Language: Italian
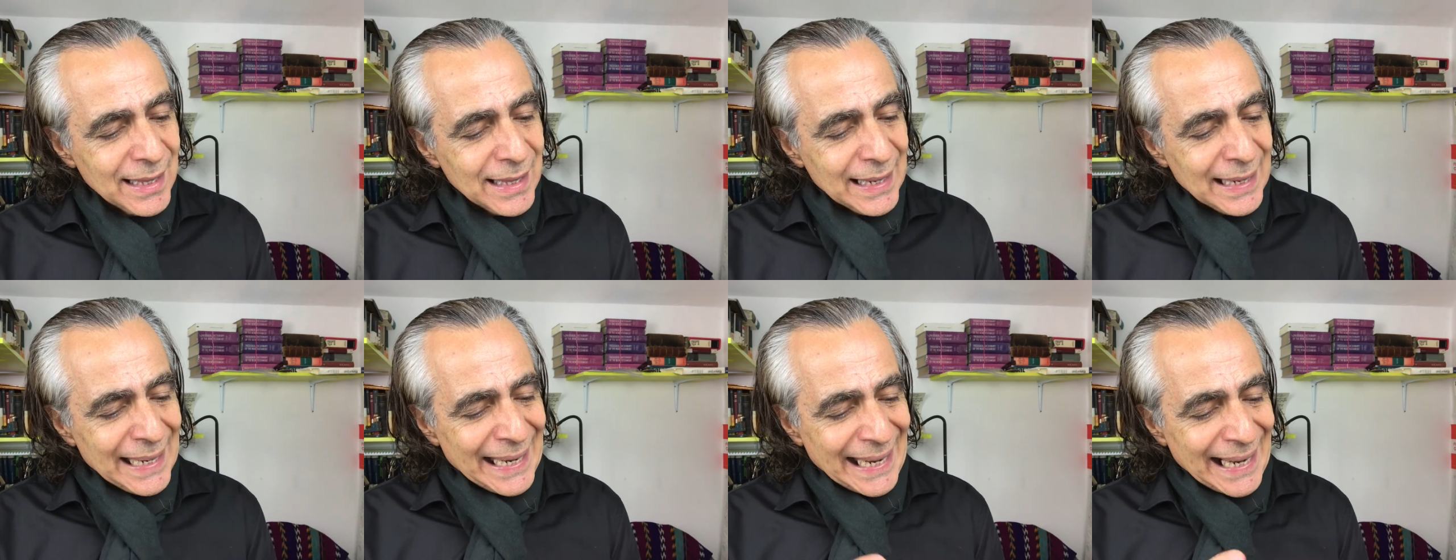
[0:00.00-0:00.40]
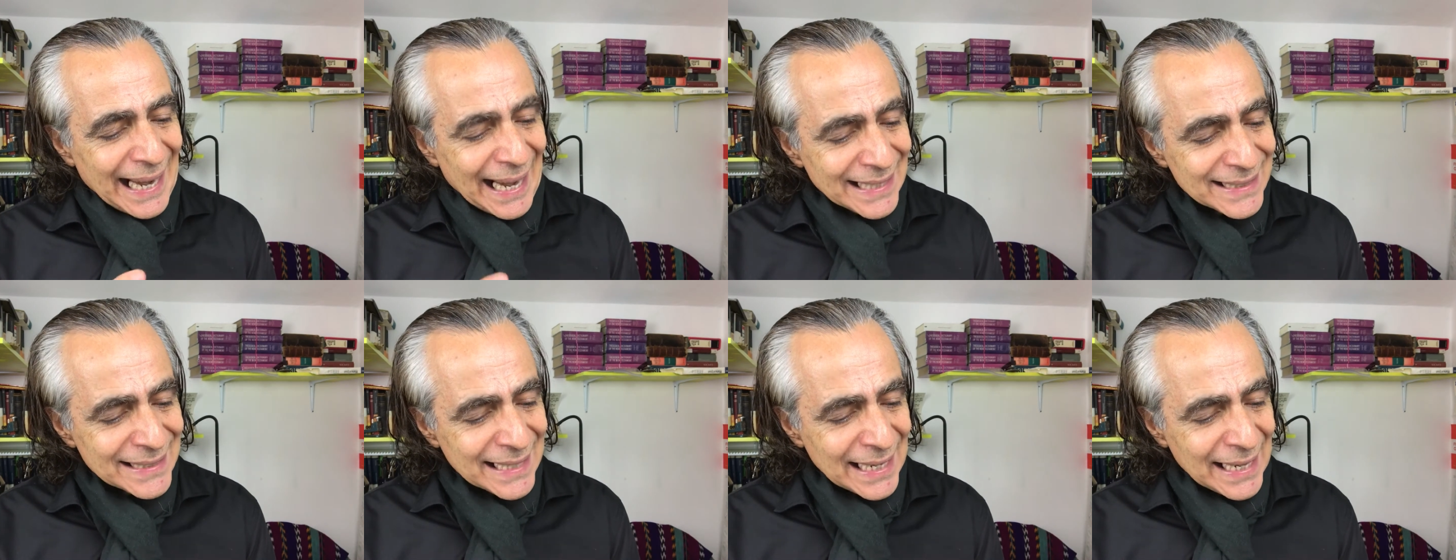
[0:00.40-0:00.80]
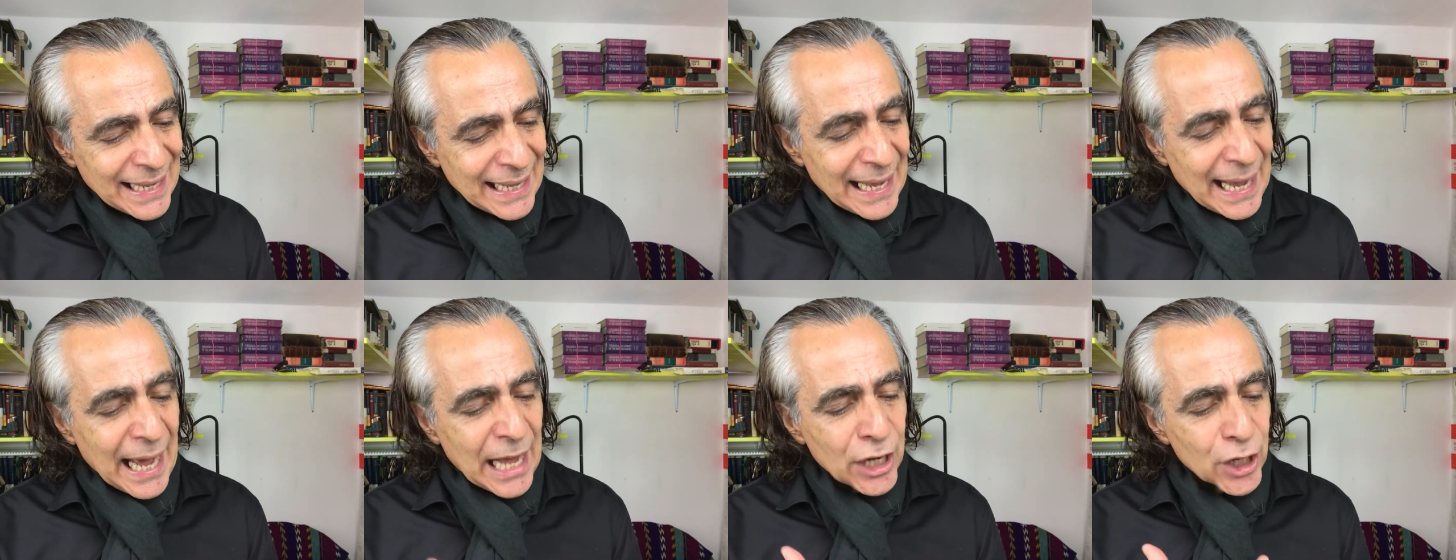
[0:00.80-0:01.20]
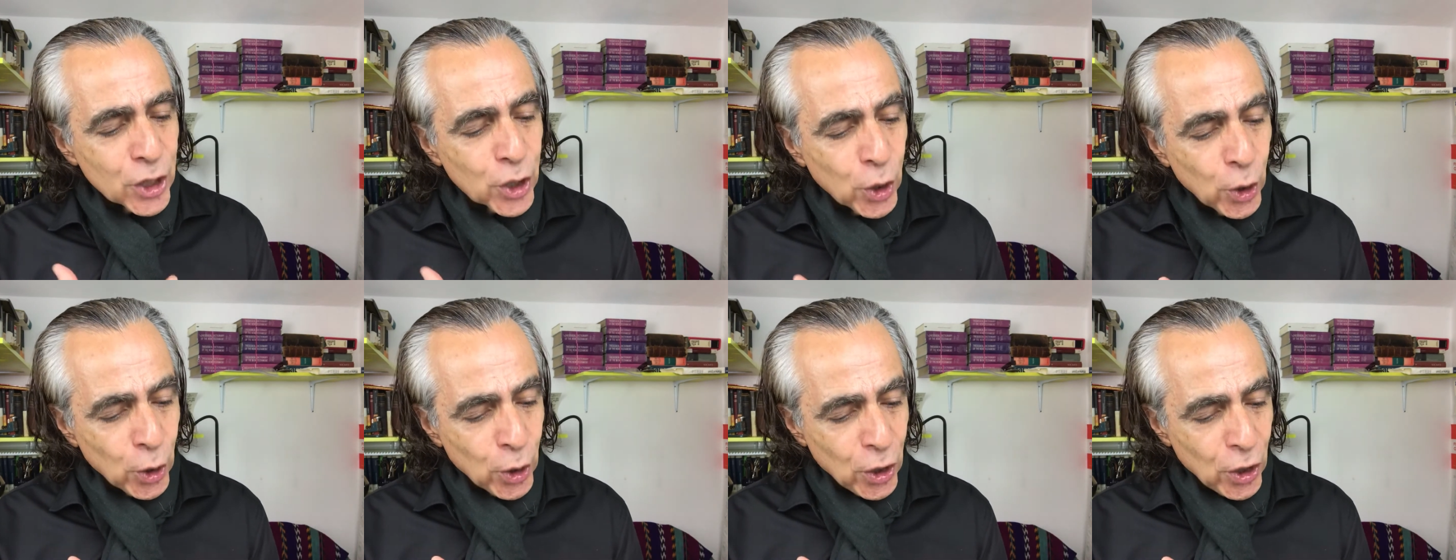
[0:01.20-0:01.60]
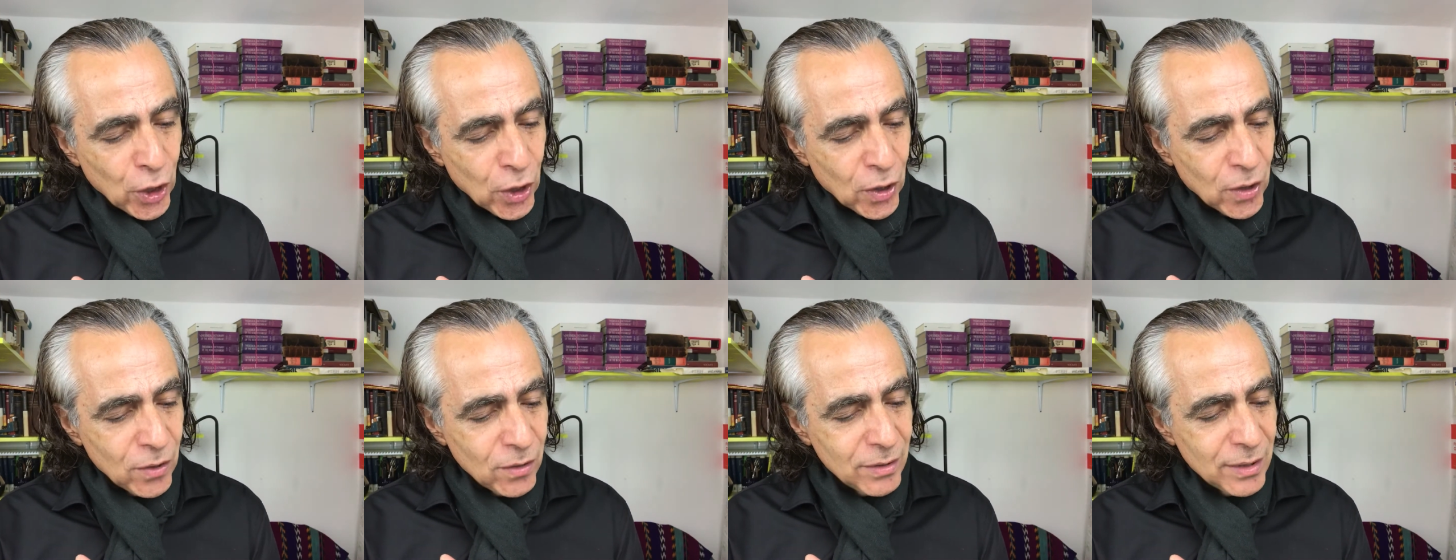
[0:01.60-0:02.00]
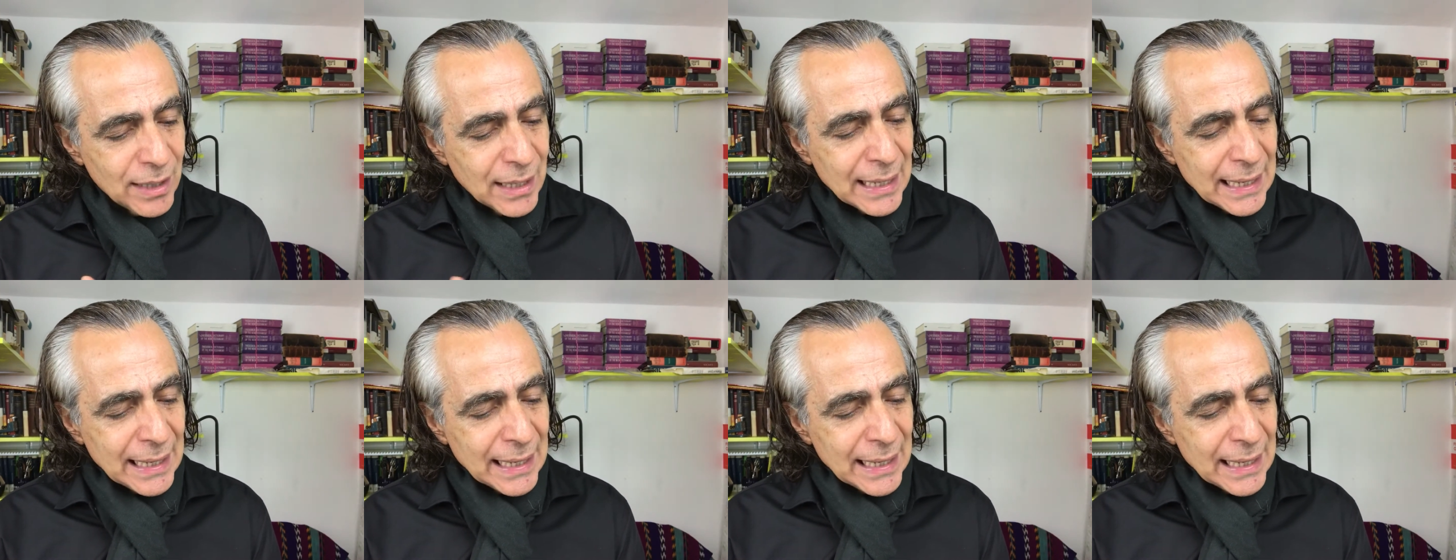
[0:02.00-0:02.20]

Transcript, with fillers: Legatele al collo